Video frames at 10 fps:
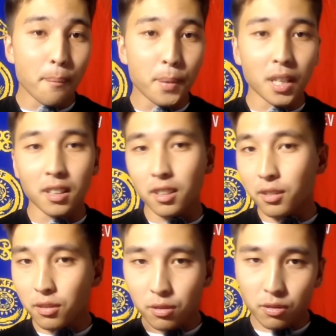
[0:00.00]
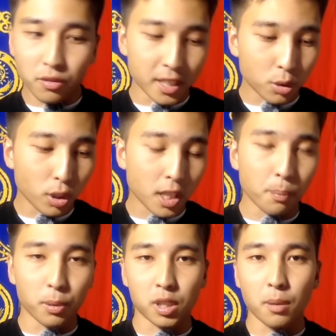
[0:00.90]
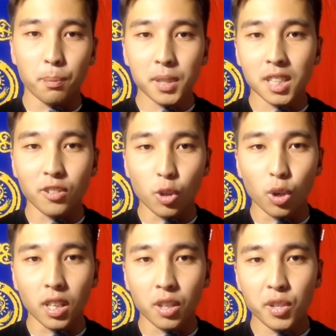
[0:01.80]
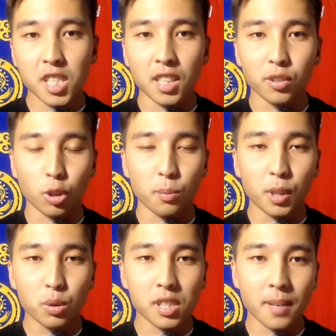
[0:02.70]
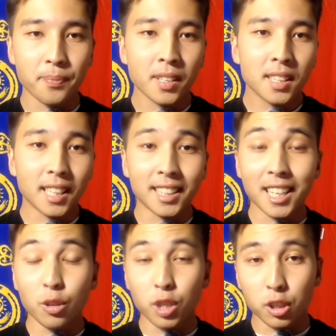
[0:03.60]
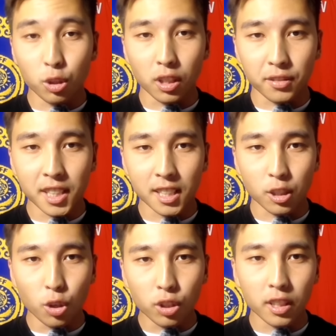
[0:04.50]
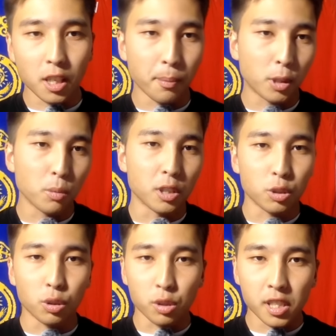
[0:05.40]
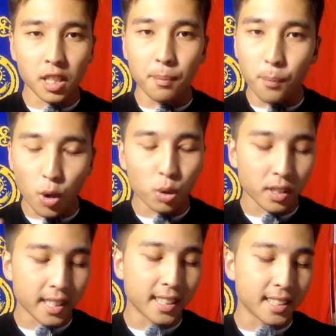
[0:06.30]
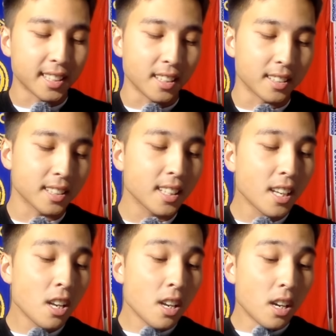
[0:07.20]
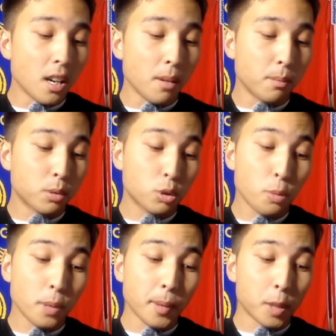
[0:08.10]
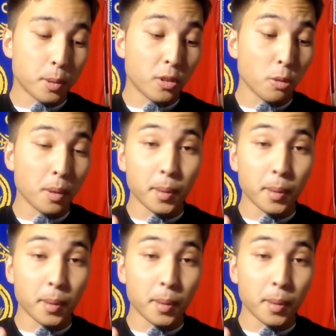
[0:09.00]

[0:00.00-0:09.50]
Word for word: был в восторге после быстрого гола Хвича на второй минуте. Тогда уже что-то в сердце ёкнуло и подумал, что грузины могут это сделать. Эм, супер матч провел